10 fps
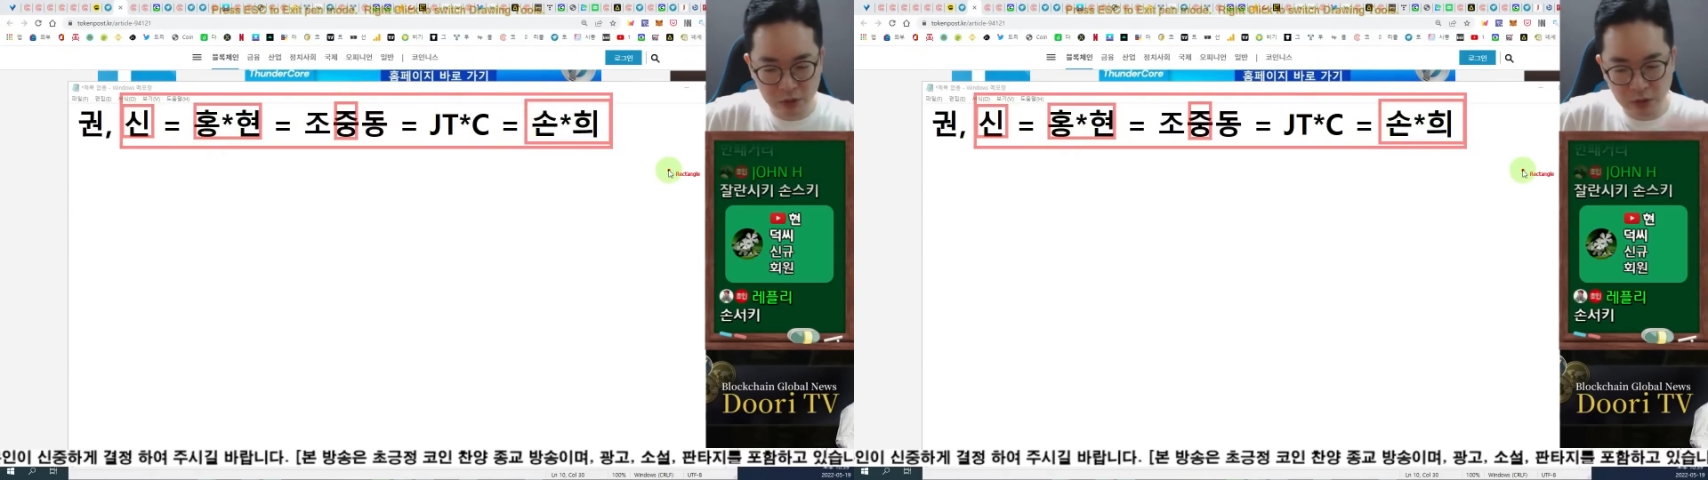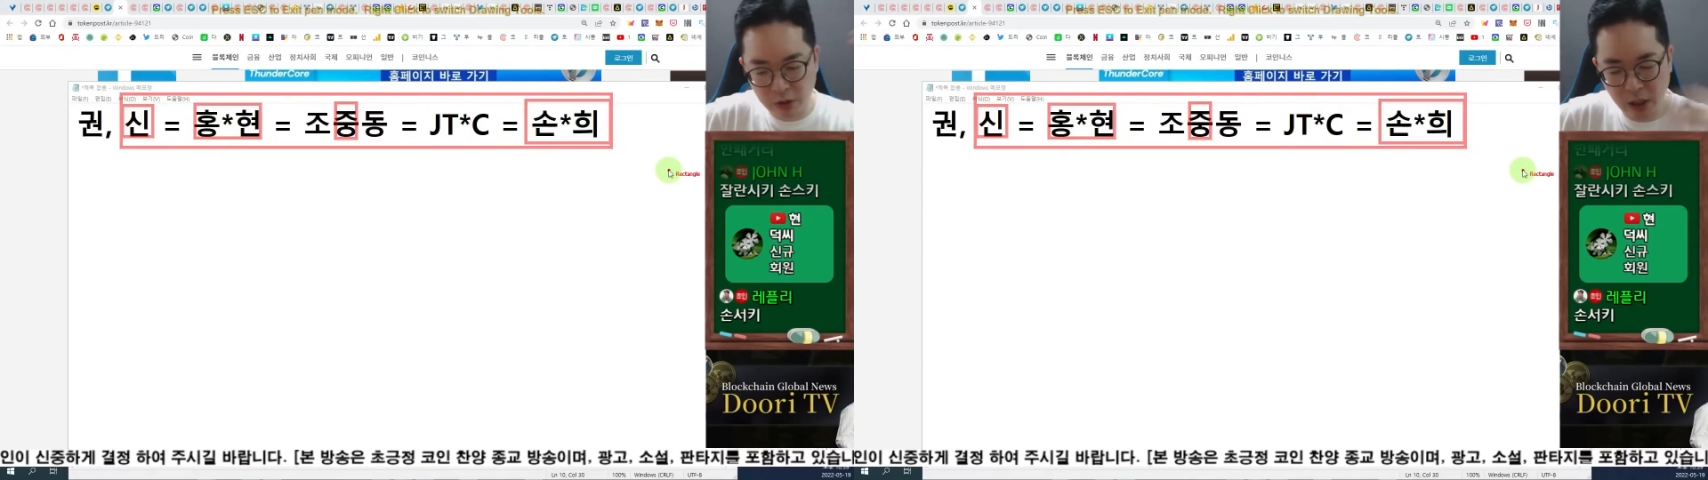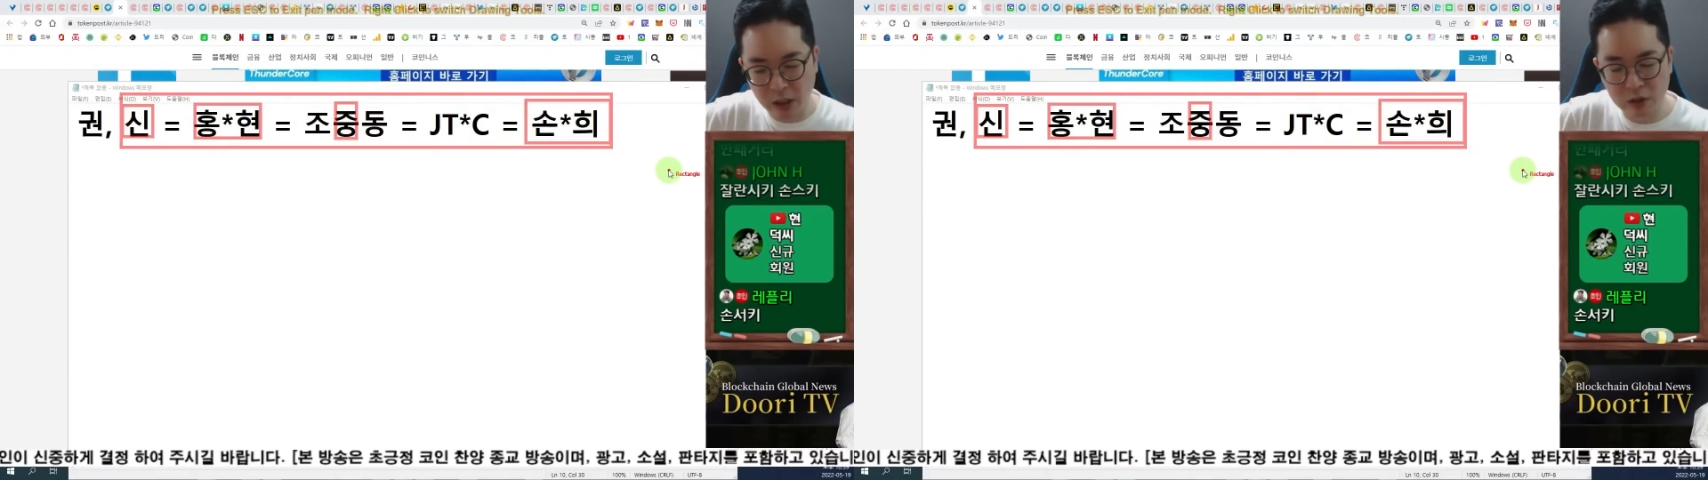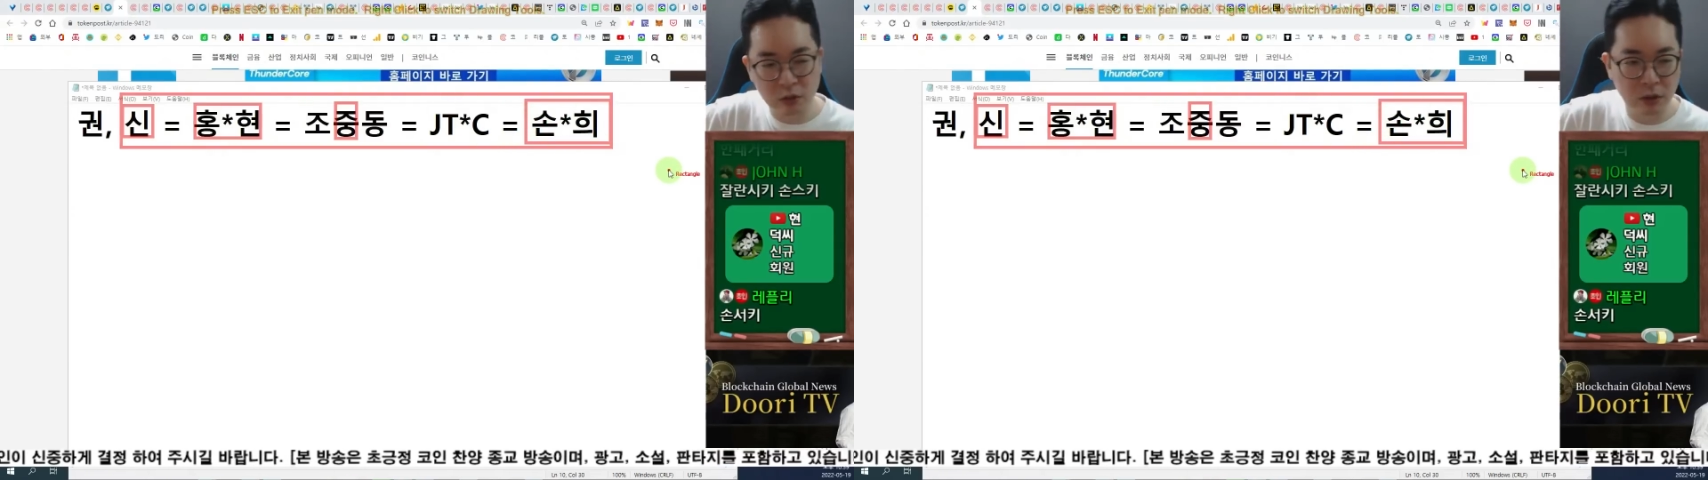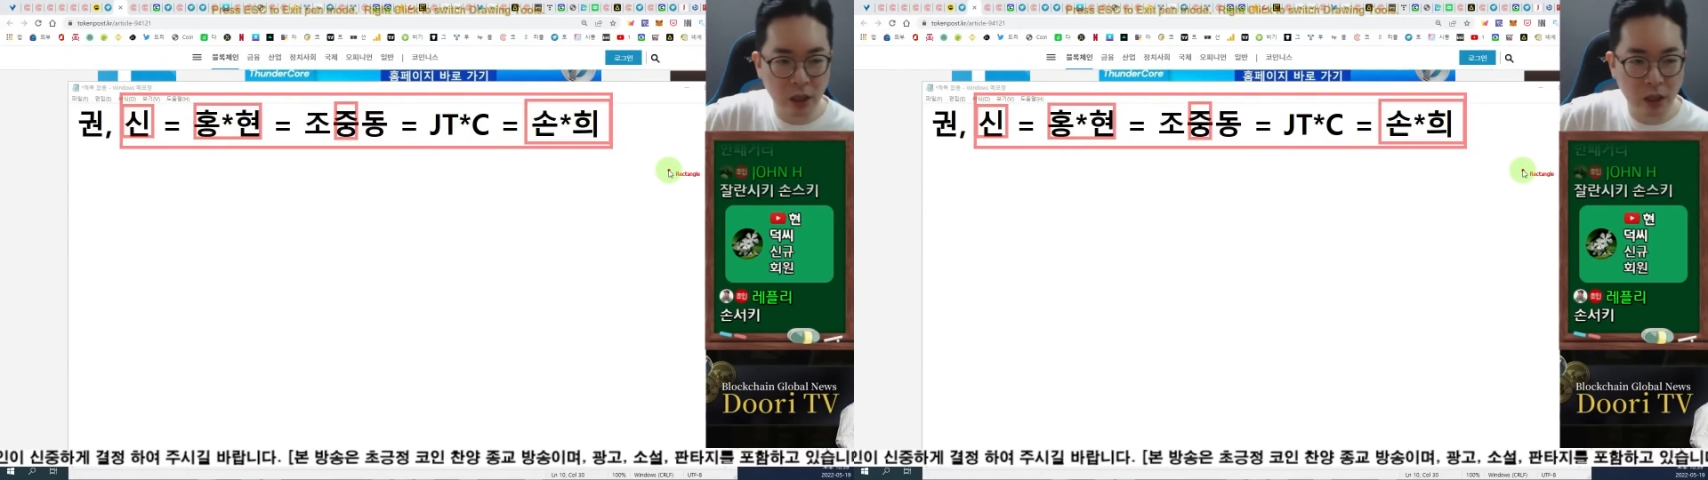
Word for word: 저렇게 해가지고